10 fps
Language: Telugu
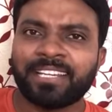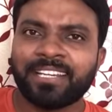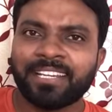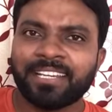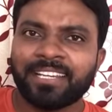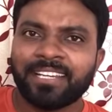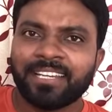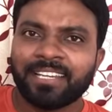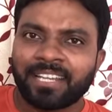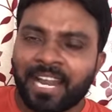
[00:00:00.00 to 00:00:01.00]
ఎలా
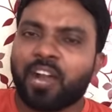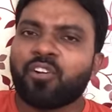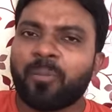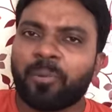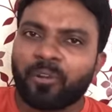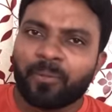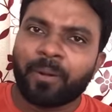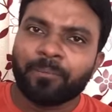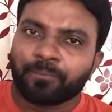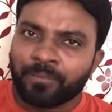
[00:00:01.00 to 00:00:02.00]
రామ్ గోపాల్ వర్మ
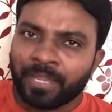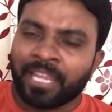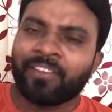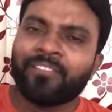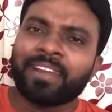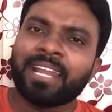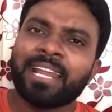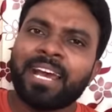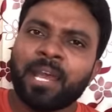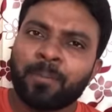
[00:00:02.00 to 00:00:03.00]

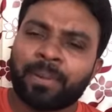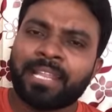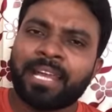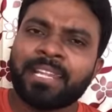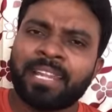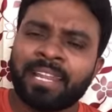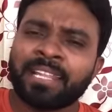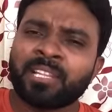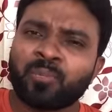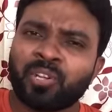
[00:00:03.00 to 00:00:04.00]
ఎవరైనా ప్రధాని
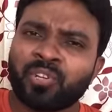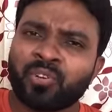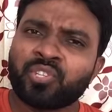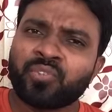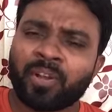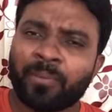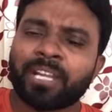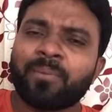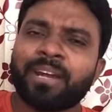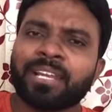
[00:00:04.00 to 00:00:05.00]
నరేంద్ర మోదీ గురించి ఒక
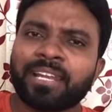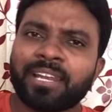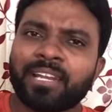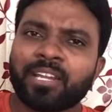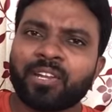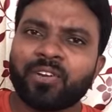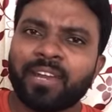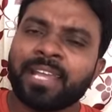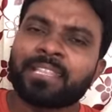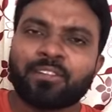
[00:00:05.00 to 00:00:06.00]
మాట మాట్లాడాలంటేనో
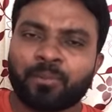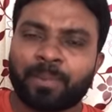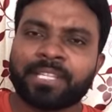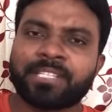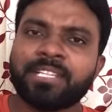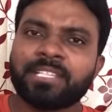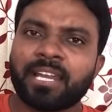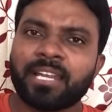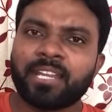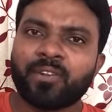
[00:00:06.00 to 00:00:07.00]
తనను
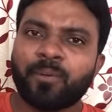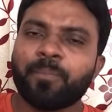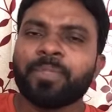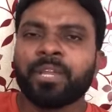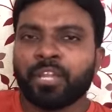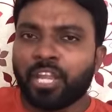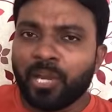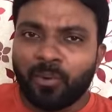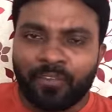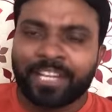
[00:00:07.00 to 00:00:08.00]
ప్రశ్నించాలంటేనో
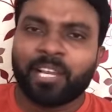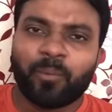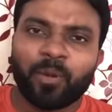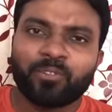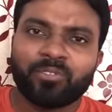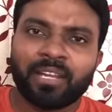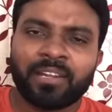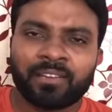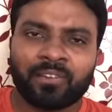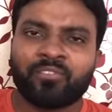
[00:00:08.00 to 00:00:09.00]
ఏమో
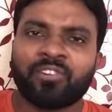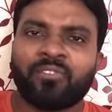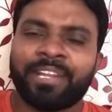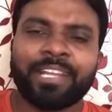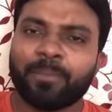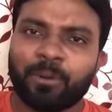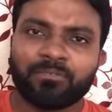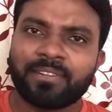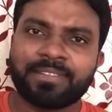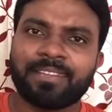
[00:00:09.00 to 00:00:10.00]
వణికిపోతున్నట్టు
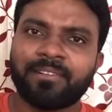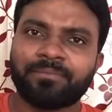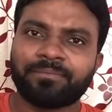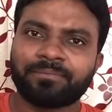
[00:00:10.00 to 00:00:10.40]
వణికిపోతుంటారు జనం